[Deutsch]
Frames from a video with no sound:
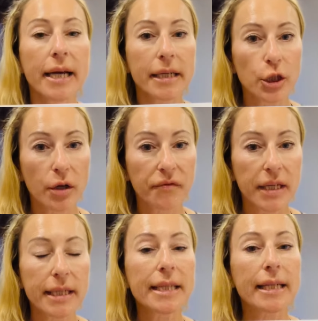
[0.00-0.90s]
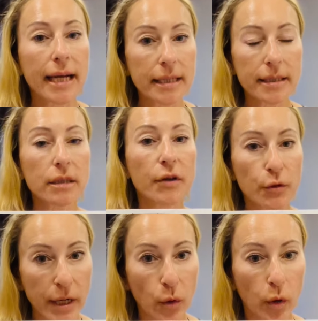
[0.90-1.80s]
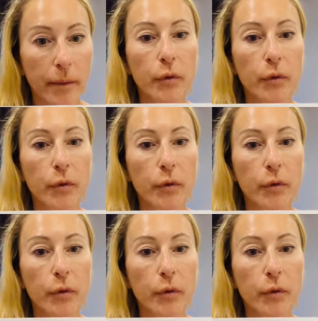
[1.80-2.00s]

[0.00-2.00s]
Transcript: nicht straffiert ist, das ist Verschwendung.